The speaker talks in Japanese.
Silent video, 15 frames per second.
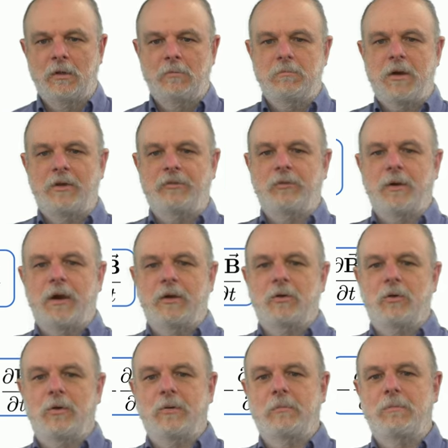まずは、
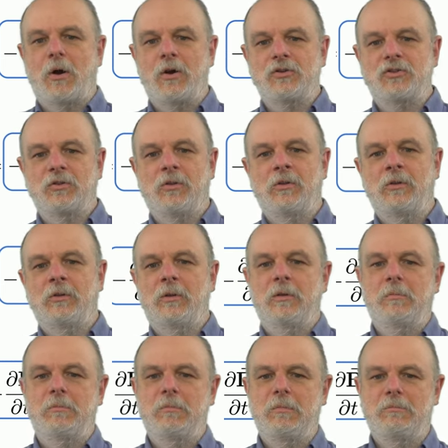この partial
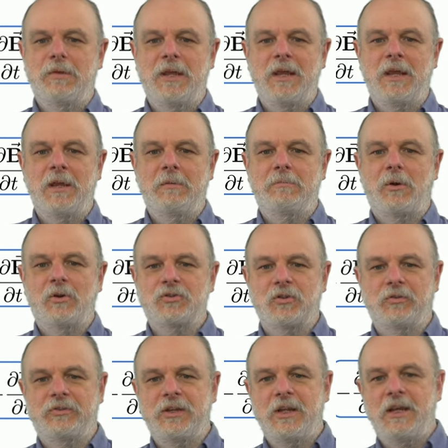b partial
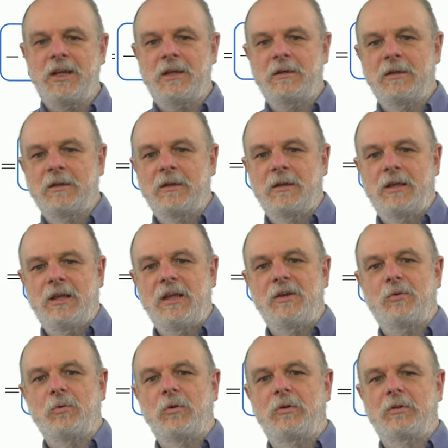t
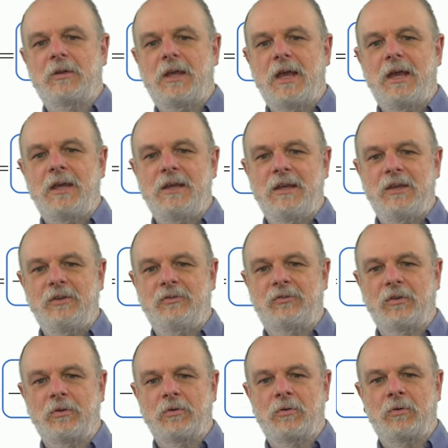equal
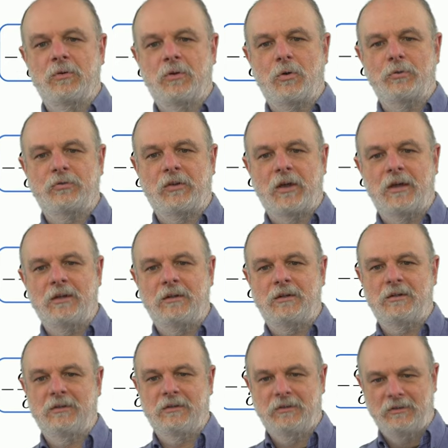ke0
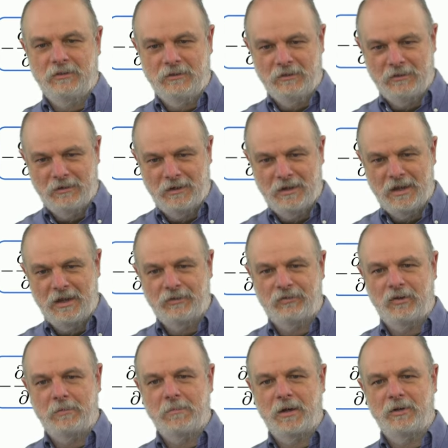cosine
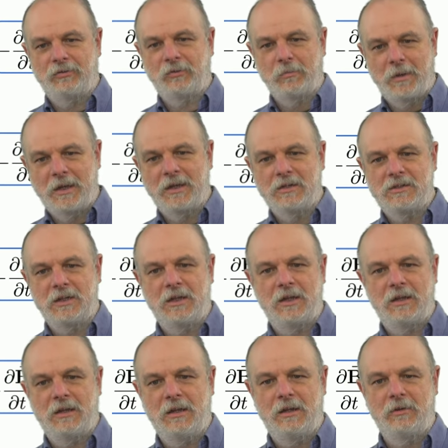kz minus omega
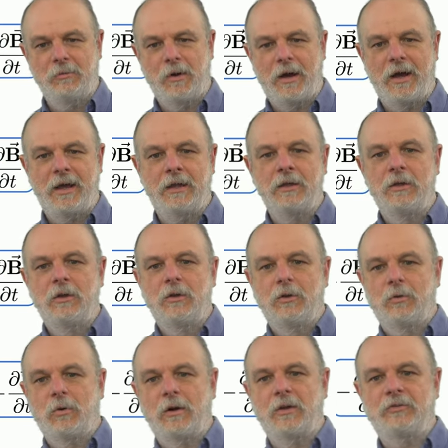t ey
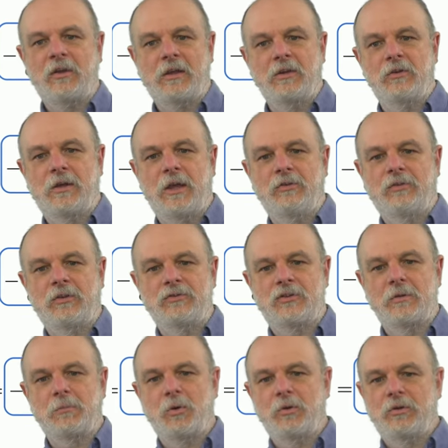これが先の計算した
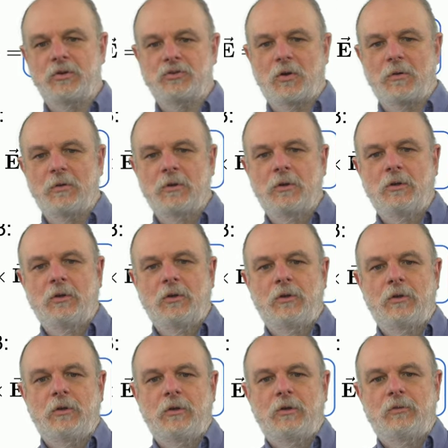ものでしょう。
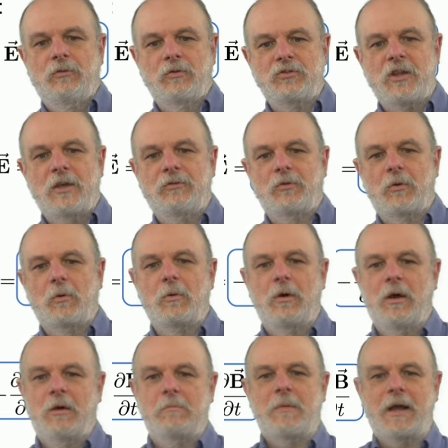そして、そ
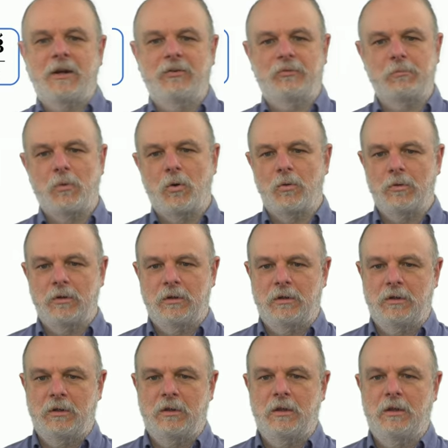のマイナスも
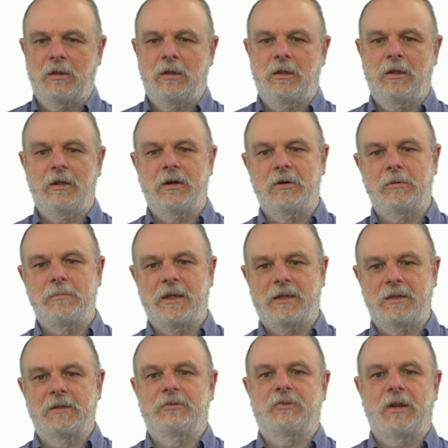入れるべ
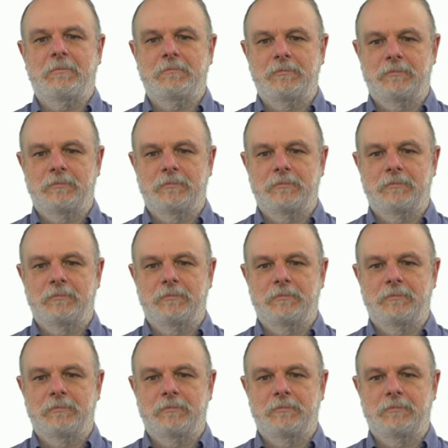きですね。